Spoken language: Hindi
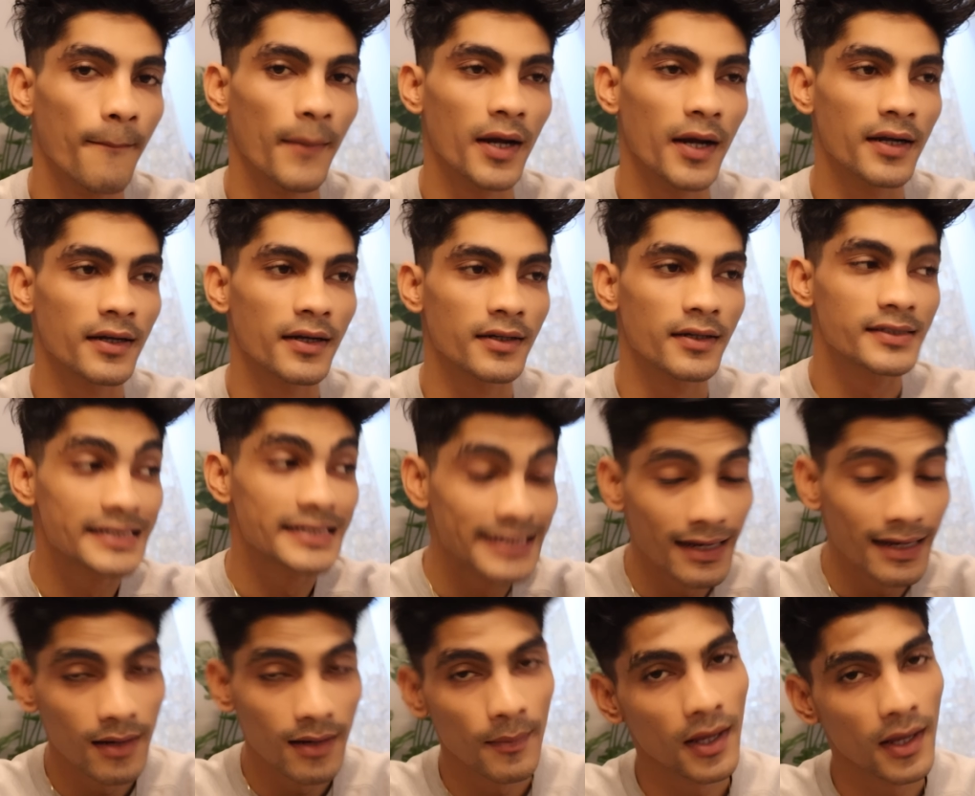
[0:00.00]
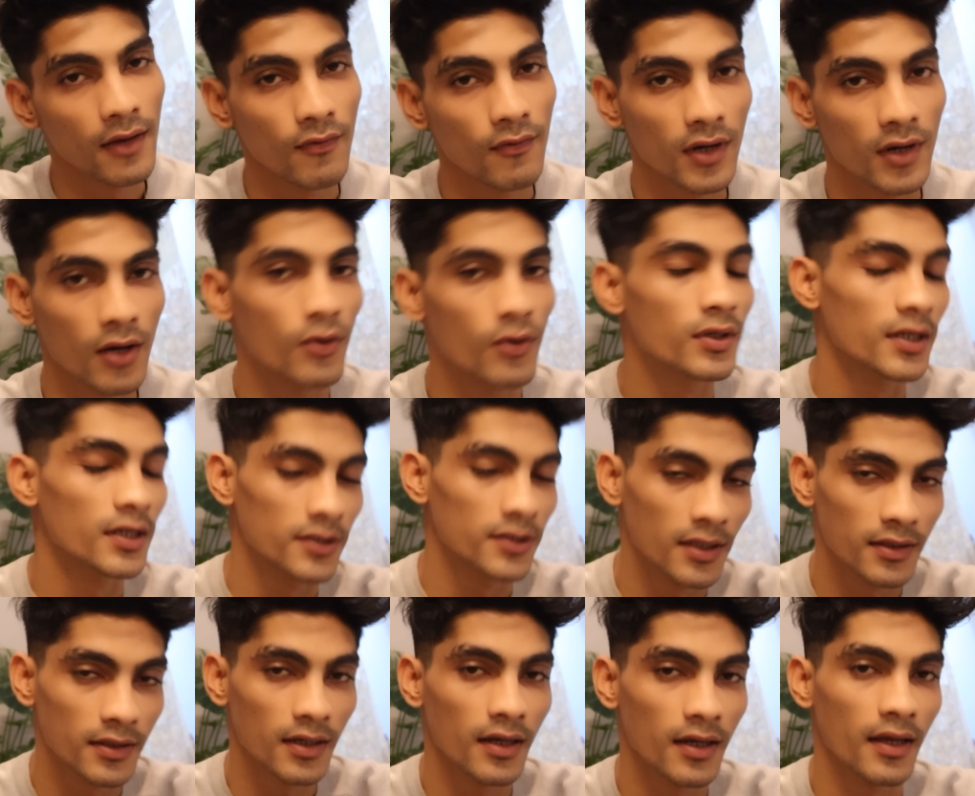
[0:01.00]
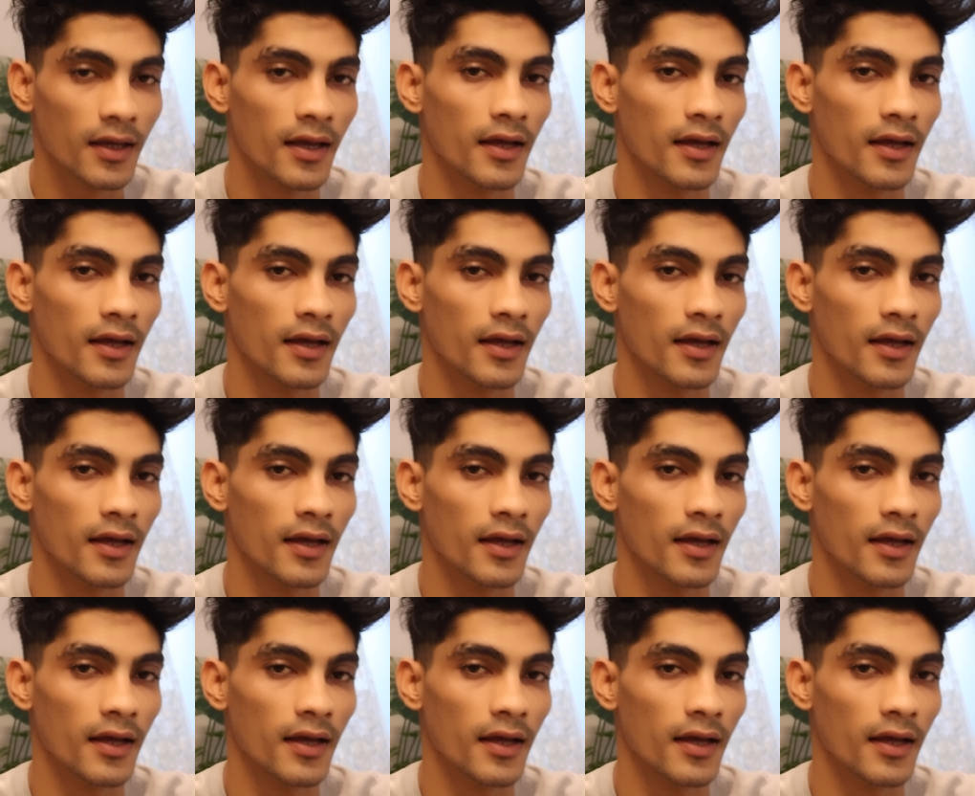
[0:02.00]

बट स्टिल मैं वर्कआउट करता था